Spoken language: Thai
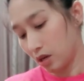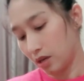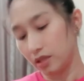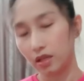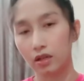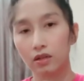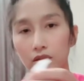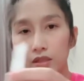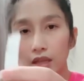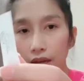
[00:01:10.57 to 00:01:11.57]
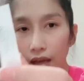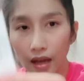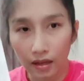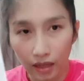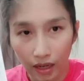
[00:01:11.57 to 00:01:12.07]
recycle
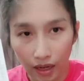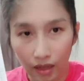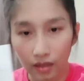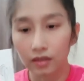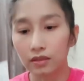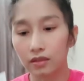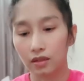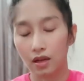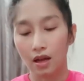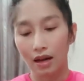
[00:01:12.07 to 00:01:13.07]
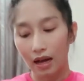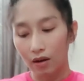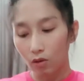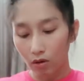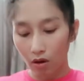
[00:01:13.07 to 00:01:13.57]
standard นะคะ ก็คือรัก
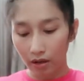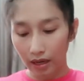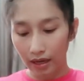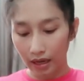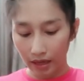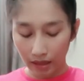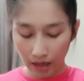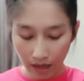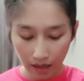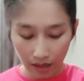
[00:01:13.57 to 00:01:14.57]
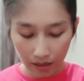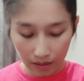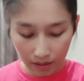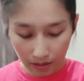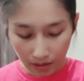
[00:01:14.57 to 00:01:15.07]
โลกร้อนนั่นเองนะคะ
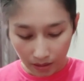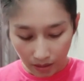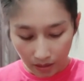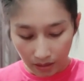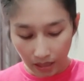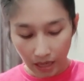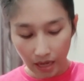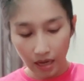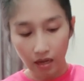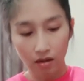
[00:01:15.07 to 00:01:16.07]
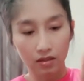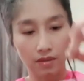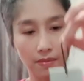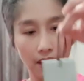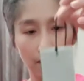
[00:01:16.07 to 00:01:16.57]
นี่ค่ะเขาก็
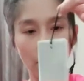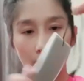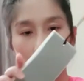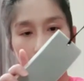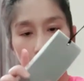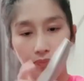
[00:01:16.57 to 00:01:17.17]
จะมาพร้อมกับ